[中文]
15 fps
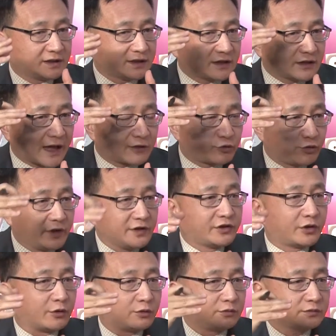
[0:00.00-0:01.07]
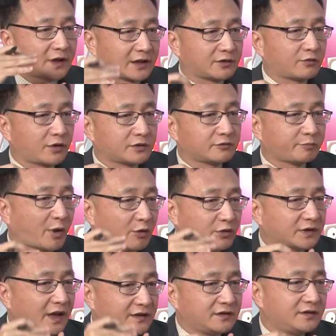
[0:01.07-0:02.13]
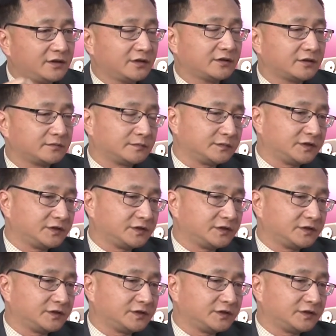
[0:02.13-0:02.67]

在追求，在这个过程，包括在一和